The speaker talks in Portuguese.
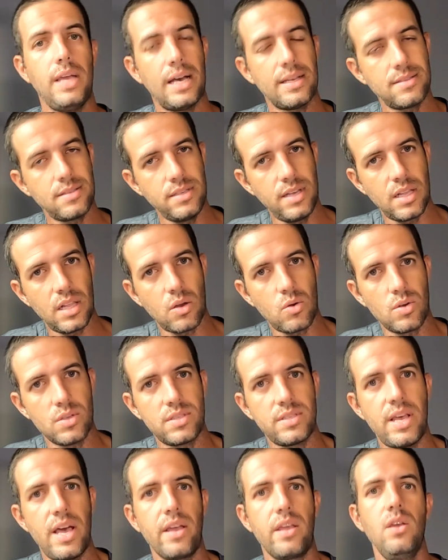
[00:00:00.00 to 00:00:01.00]
E assim ela
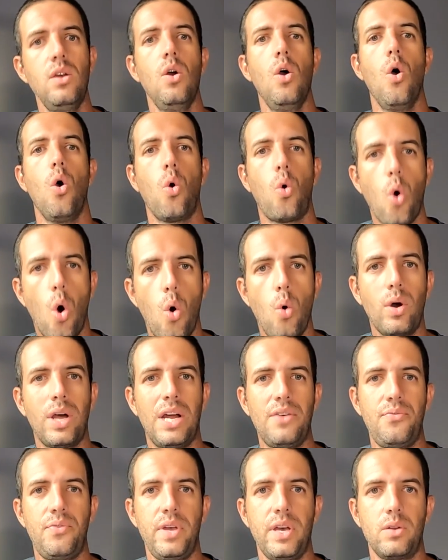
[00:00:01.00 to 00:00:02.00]
consegue com o
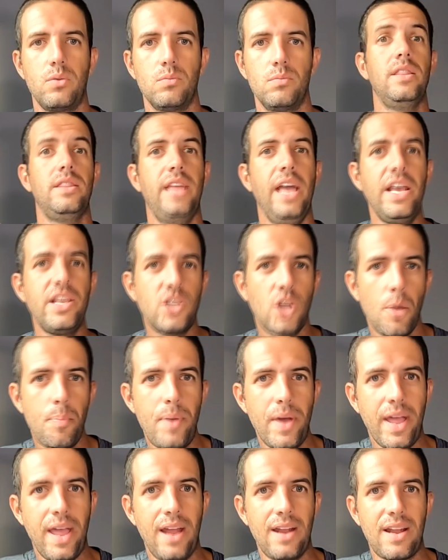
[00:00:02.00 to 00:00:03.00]
grafeno. Desde que
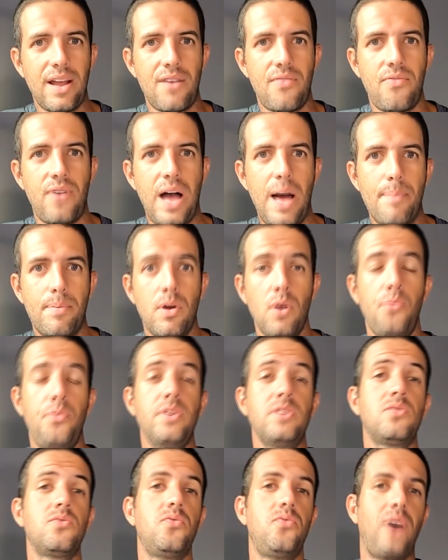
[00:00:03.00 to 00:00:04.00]
eu peguei ele na fábrica, eu
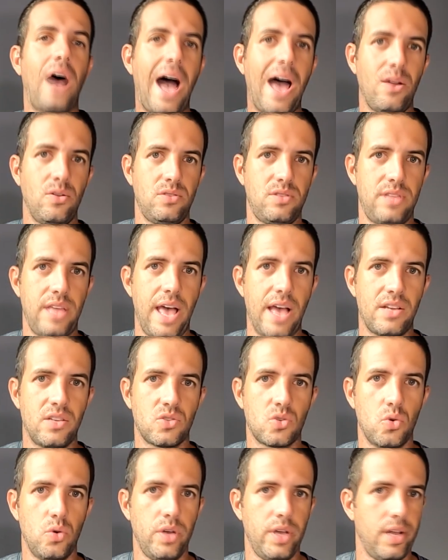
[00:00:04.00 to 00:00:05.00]
fiz vários
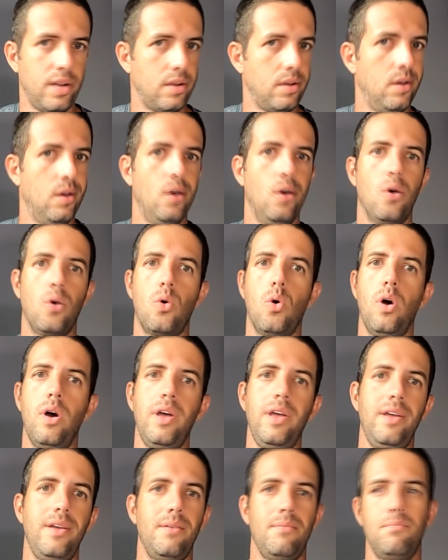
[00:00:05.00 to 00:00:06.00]
testes com ele
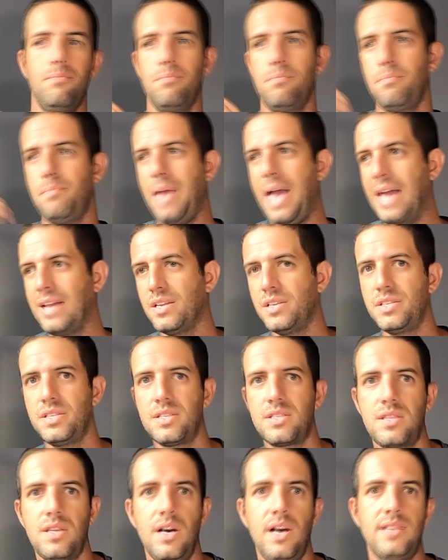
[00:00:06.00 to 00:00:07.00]
Corri médias
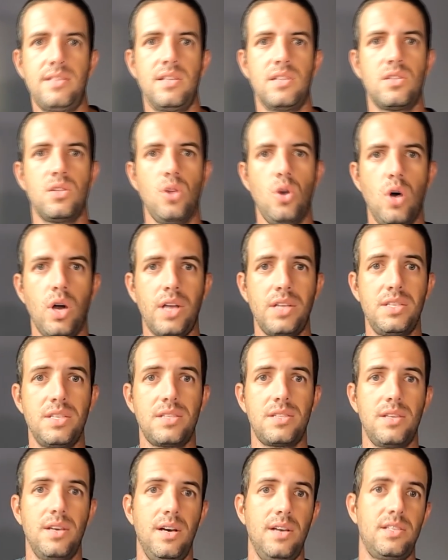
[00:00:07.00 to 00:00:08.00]
distâncias, longas
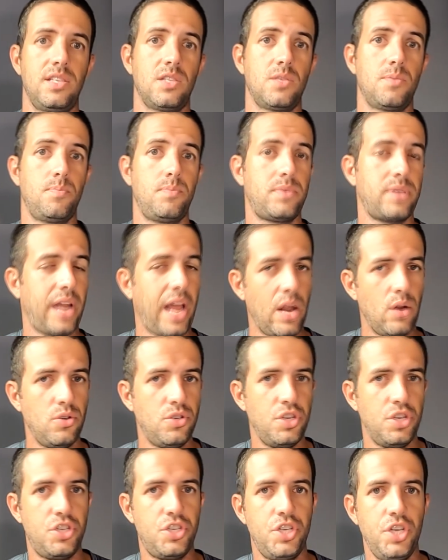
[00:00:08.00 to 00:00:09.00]
distâncias,
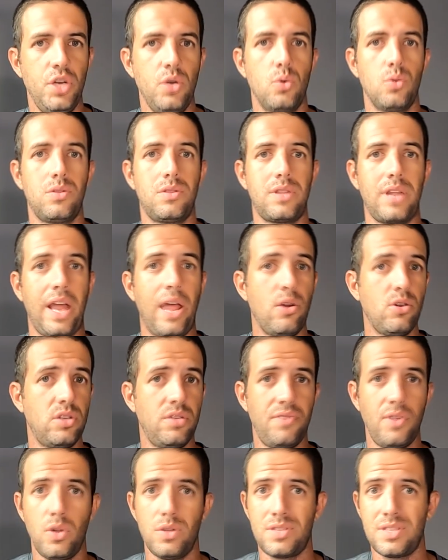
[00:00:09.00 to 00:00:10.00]
treinos de tiro, treinos
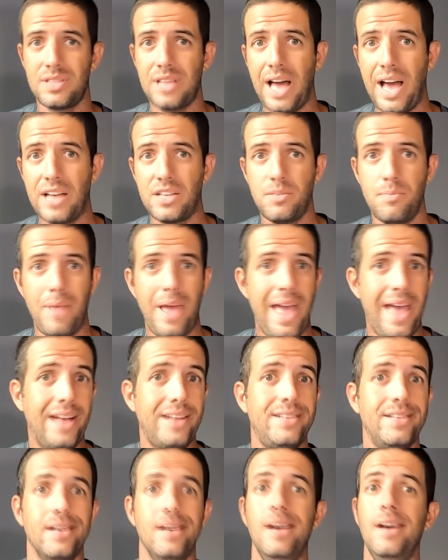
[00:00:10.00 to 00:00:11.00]
de velocidade
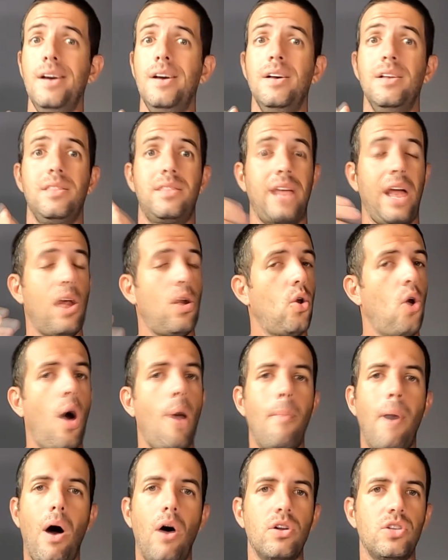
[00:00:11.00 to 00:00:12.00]
média, treino
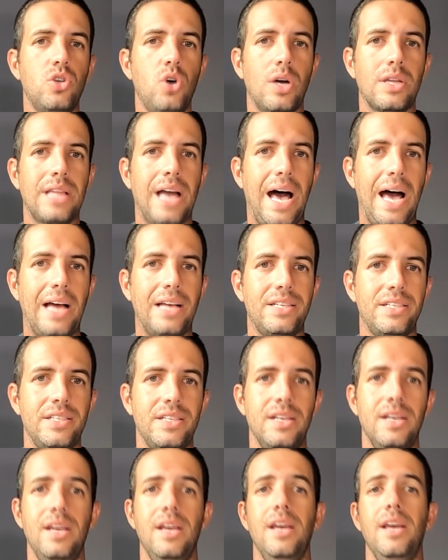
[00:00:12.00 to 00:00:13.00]
normal de
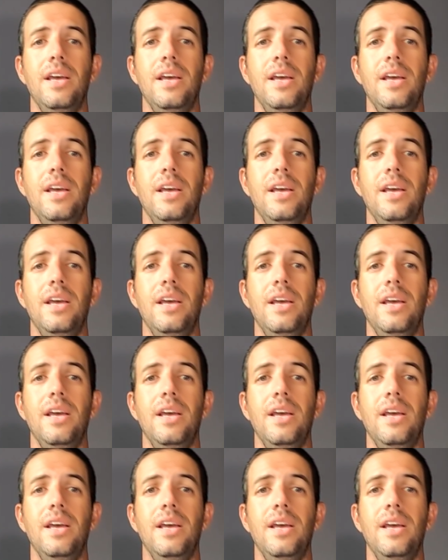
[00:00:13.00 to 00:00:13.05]
rodagem.